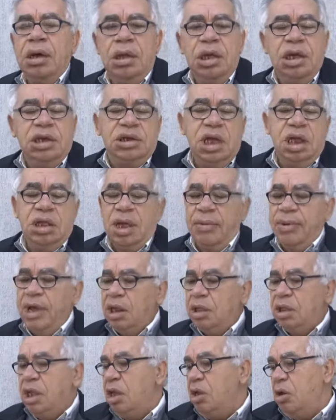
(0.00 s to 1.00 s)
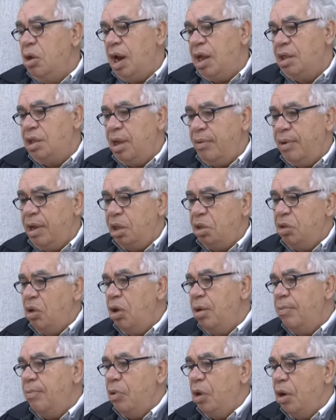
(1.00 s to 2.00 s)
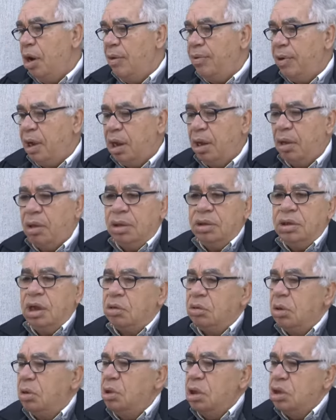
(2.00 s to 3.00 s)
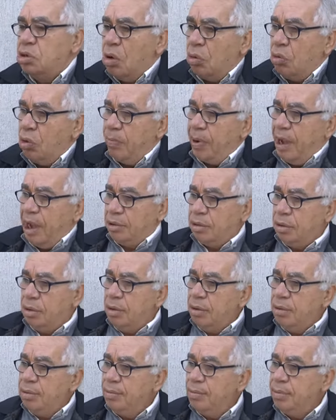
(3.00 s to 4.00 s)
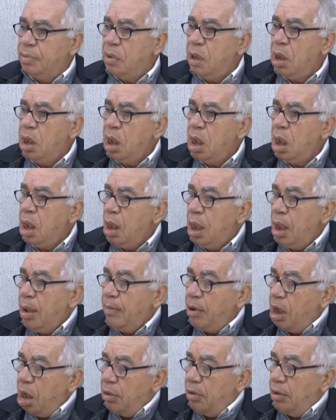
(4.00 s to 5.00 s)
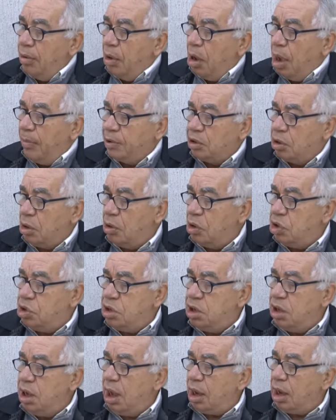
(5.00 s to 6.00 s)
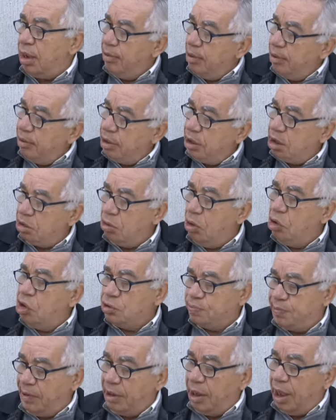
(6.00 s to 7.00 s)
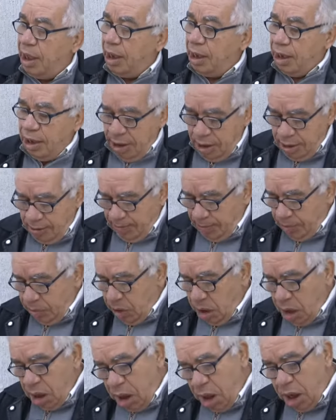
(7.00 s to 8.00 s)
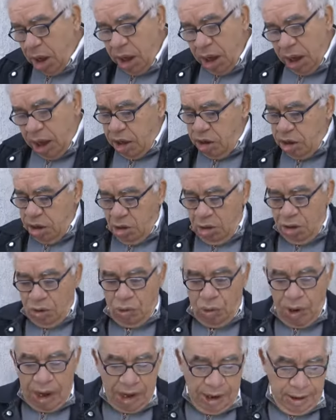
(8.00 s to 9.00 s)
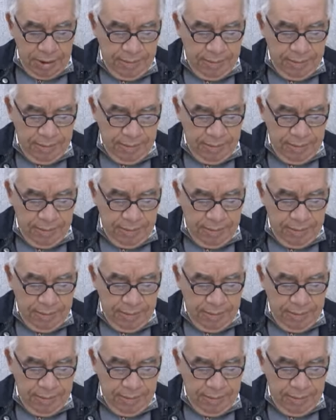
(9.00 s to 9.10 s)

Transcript: distintamente, ignorantemente, in buona fede ho detto disoccupato ma io avevo la patologia che mi aveva dato all'ospedale e io ero qua